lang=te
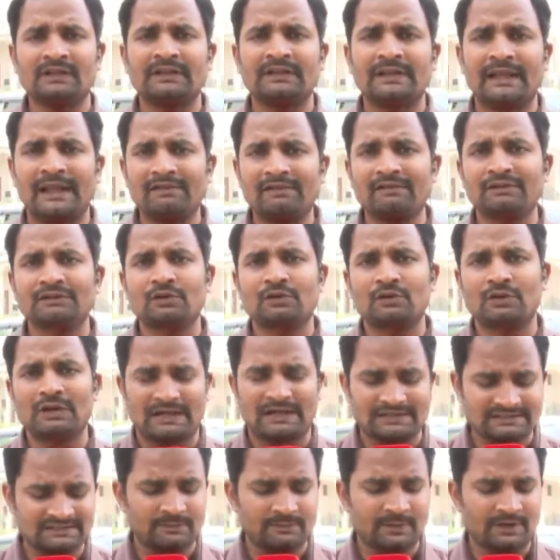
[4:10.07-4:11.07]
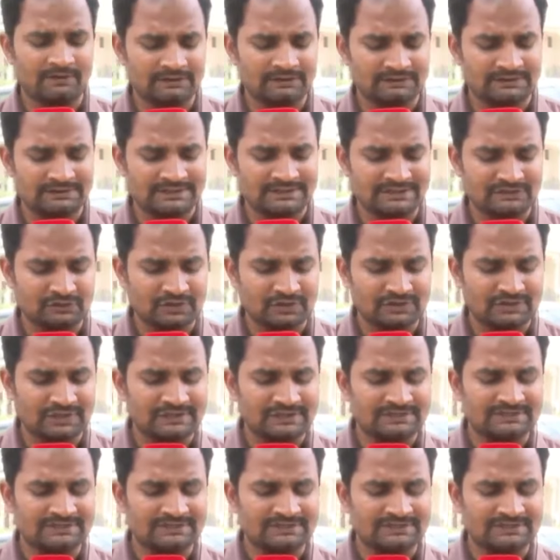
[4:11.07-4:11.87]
న్యాయవాదులు కూడా ఆశాభావం వ్యక్తం చేస్తున్నారు దానికి